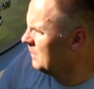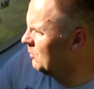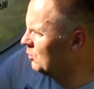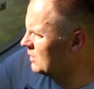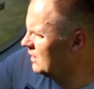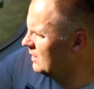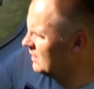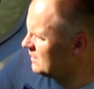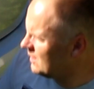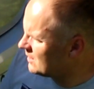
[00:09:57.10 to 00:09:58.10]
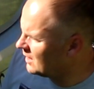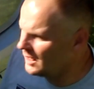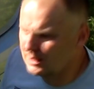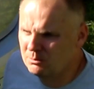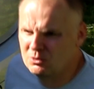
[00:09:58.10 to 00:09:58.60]
Вот. А здесь
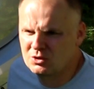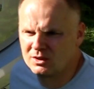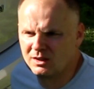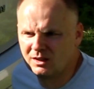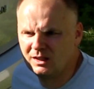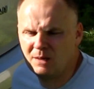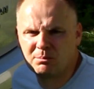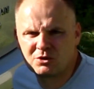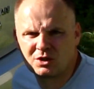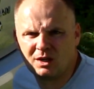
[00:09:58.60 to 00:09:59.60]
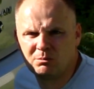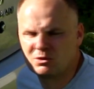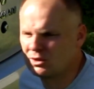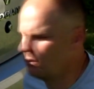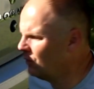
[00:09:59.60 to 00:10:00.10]
стоят обычные лампочки,
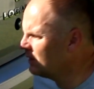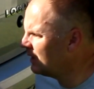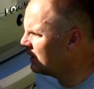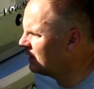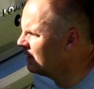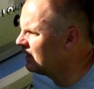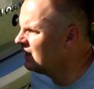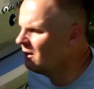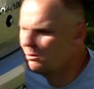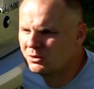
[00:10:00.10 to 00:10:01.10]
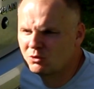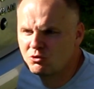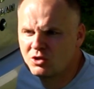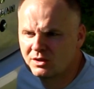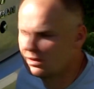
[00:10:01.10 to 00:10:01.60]
обычные фонарики. Я вам
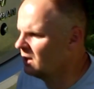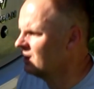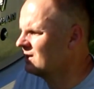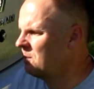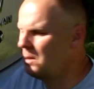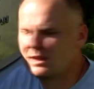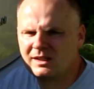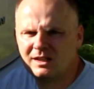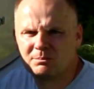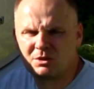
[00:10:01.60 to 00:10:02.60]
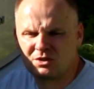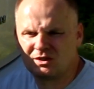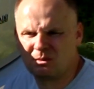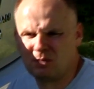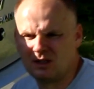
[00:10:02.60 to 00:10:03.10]
скажу честно, за 5 лет,
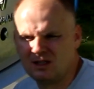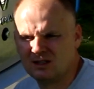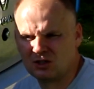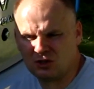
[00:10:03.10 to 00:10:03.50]
почти за 5 лет, за